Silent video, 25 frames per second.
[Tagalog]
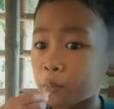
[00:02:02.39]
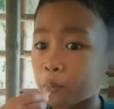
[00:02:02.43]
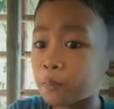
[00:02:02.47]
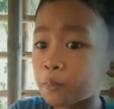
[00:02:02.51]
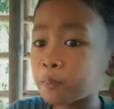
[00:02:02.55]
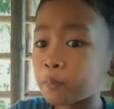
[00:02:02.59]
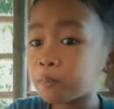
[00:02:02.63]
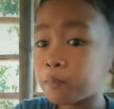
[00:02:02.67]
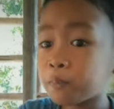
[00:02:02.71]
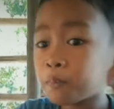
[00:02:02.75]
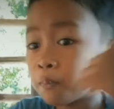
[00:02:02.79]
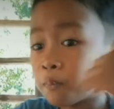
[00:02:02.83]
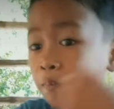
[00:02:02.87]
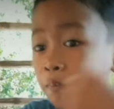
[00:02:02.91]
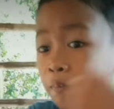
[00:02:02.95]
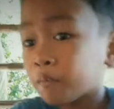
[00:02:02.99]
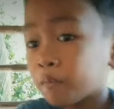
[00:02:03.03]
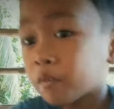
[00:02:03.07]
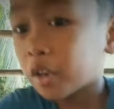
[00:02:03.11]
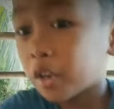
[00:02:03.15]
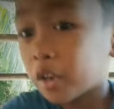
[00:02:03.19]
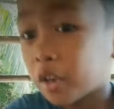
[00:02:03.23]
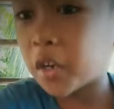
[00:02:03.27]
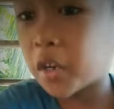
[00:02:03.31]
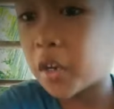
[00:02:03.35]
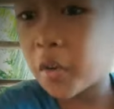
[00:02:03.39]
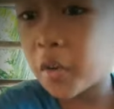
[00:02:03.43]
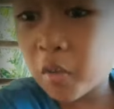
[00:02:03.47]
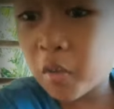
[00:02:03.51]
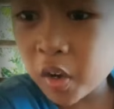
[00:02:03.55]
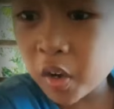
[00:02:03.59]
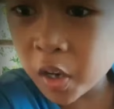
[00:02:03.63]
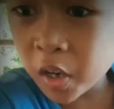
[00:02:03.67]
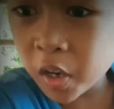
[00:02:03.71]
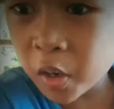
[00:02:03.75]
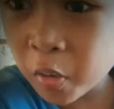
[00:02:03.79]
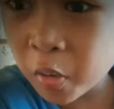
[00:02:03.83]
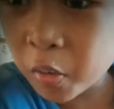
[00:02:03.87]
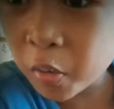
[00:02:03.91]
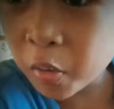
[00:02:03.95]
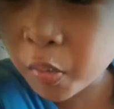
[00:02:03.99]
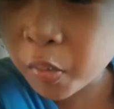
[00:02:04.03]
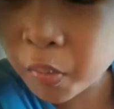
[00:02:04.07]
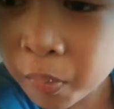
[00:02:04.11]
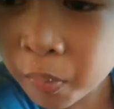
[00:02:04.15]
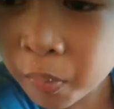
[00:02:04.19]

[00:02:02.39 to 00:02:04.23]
Mm -mm, sa inyo na yun.